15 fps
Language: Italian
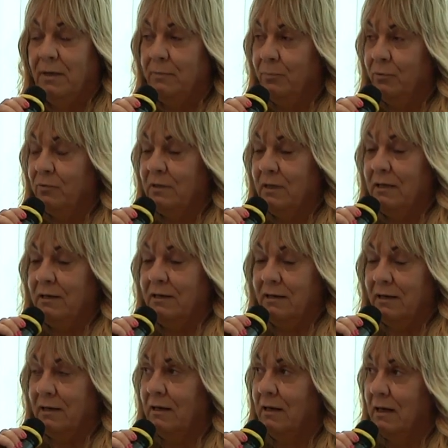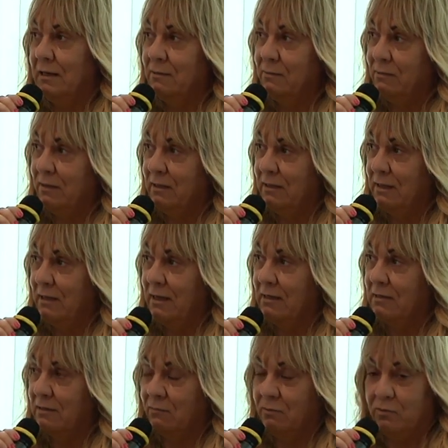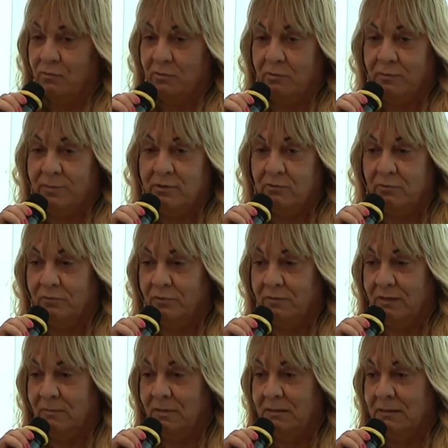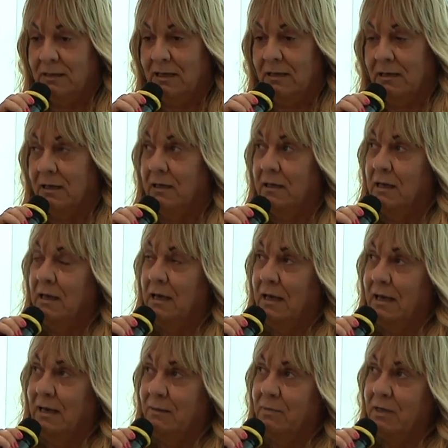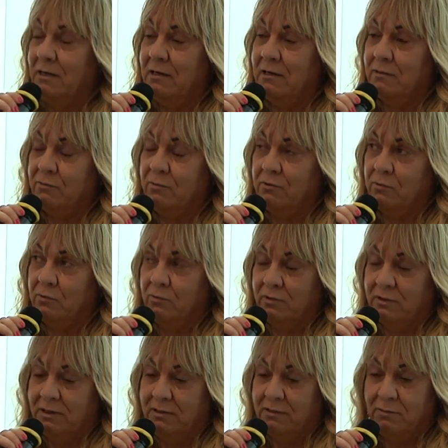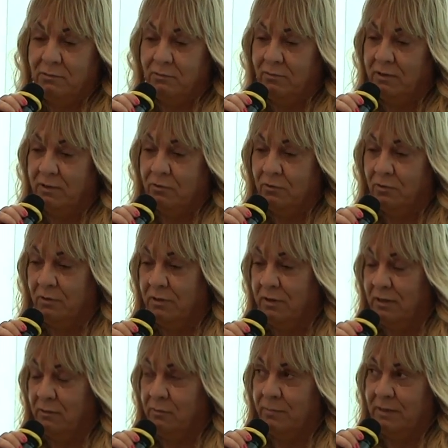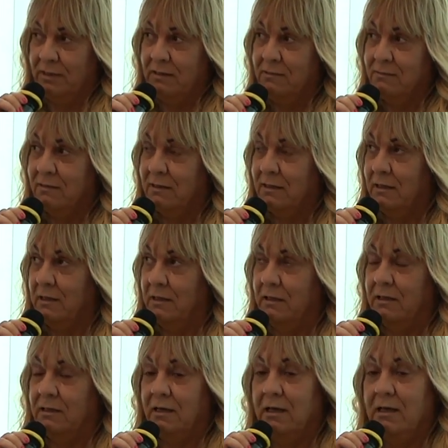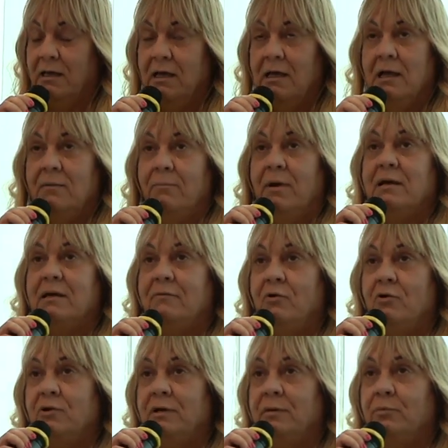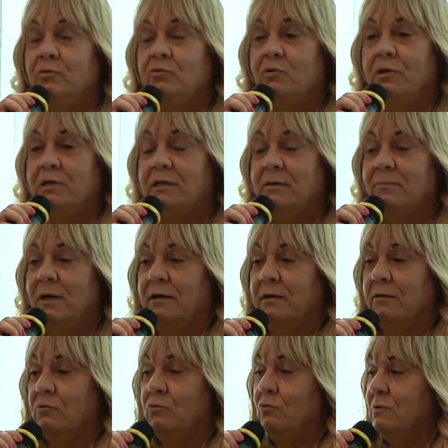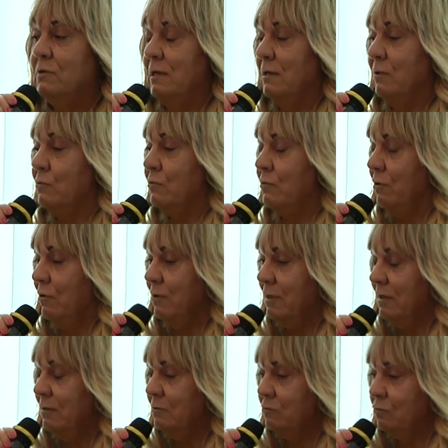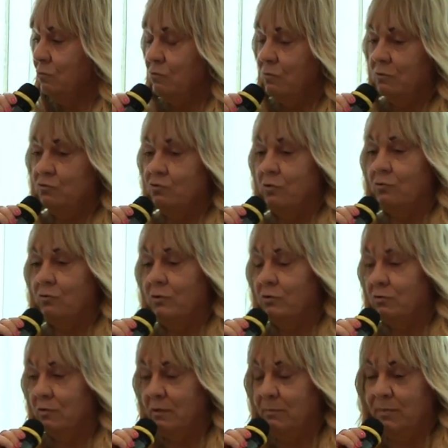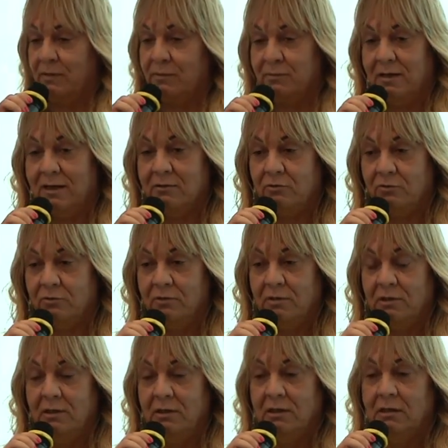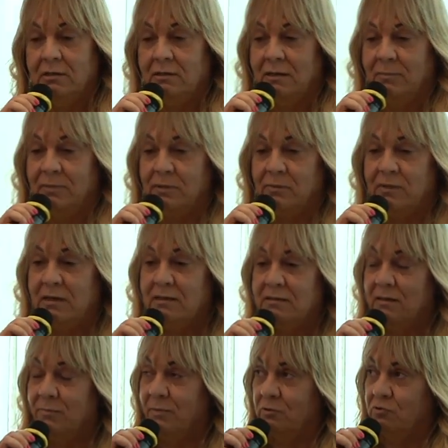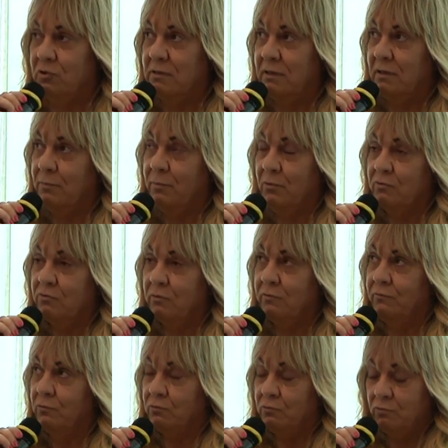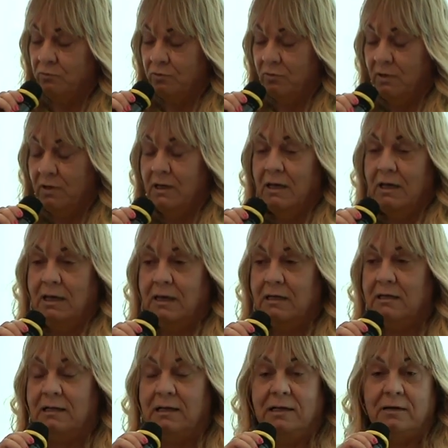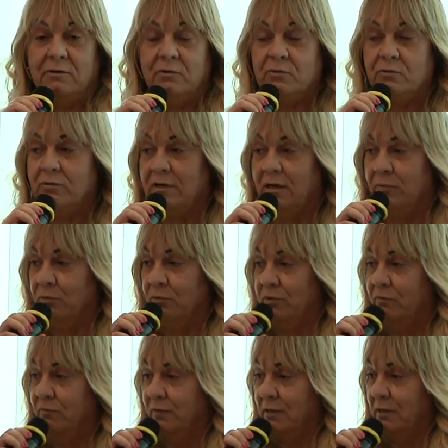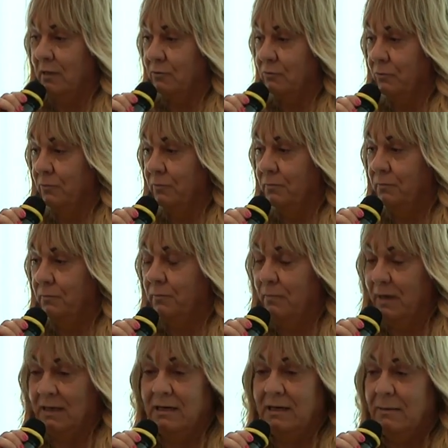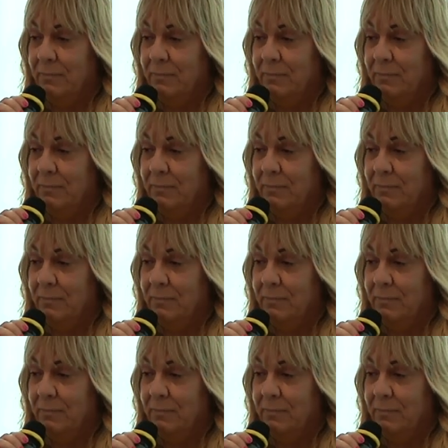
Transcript: per poter inserire anche questo aspetto fondamentale e le mie relazioni sono relazioni con esperienze cliniche ma che vogliono appunto richiamare tutta la storia, tutto il circuito del passato, nel presente per gettare il ponte al futuro e creare questo campo unificato. Bene,